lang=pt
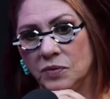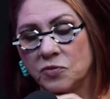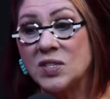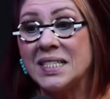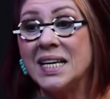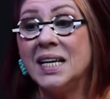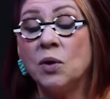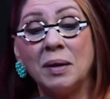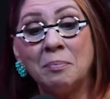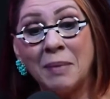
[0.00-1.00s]
Você não
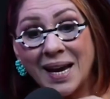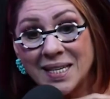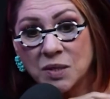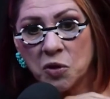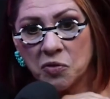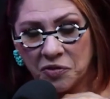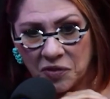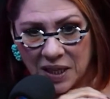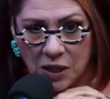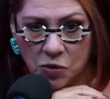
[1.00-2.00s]
é mais meu
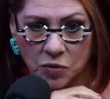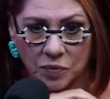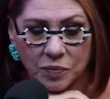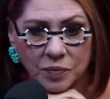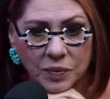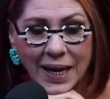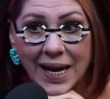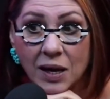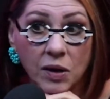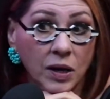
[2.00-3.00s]
filho, né?
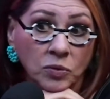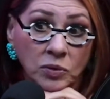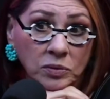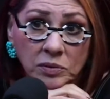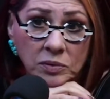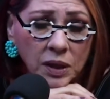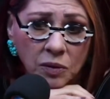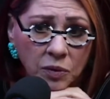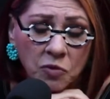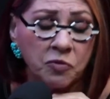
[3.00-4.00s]
Eu, eu não,
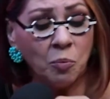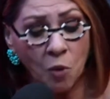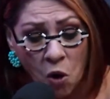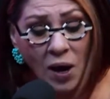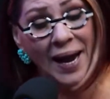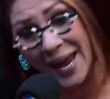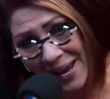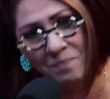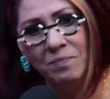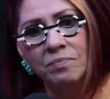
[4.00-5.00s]
eu, eu, vou
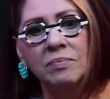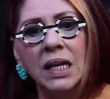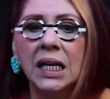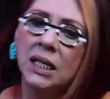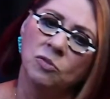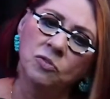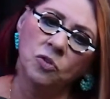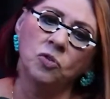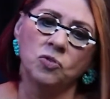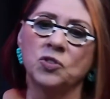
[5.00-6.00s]
morrer e não vou
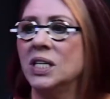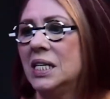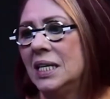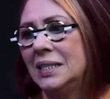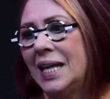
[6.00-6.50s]
conseguir Mas isso não